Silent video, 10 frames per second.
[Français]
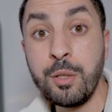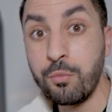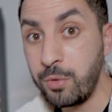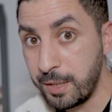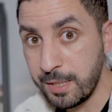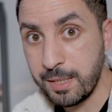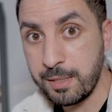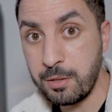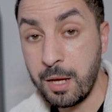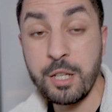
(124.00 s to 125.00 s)
en ligne, on voulait tester
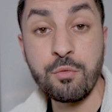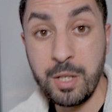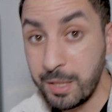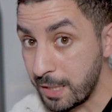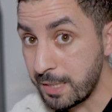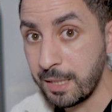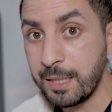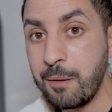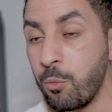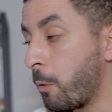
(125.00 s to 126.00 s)
cela et je voulais le tester
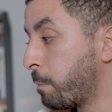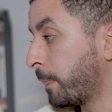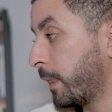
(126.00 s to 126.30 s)
également.